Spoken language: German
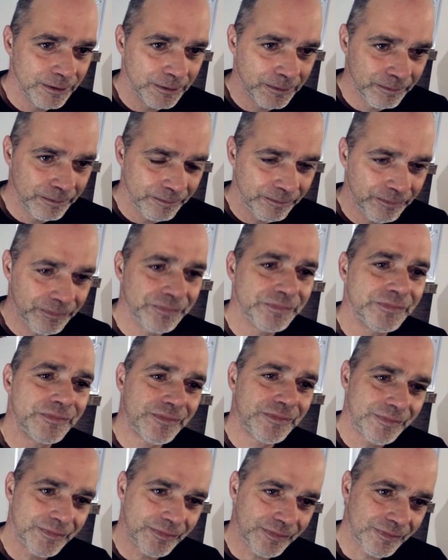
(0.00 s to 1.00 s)
Sehr schön. Das
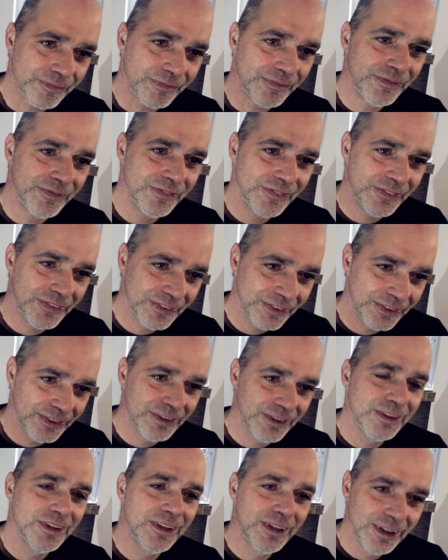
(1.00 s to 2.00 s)
ist so eine super Idee.
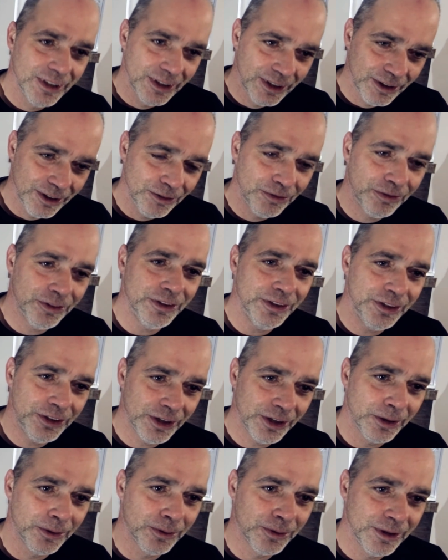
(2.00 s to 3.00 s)
Finde ich
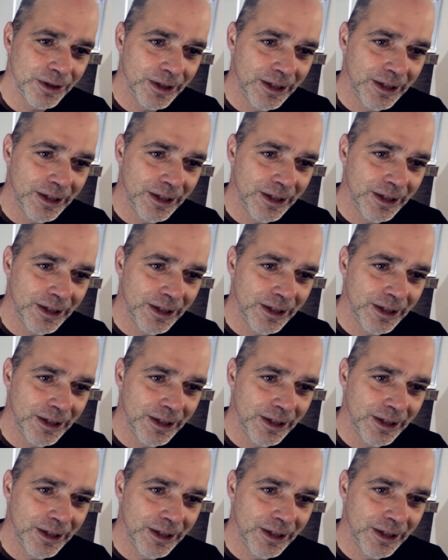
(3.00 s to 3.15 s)
auch.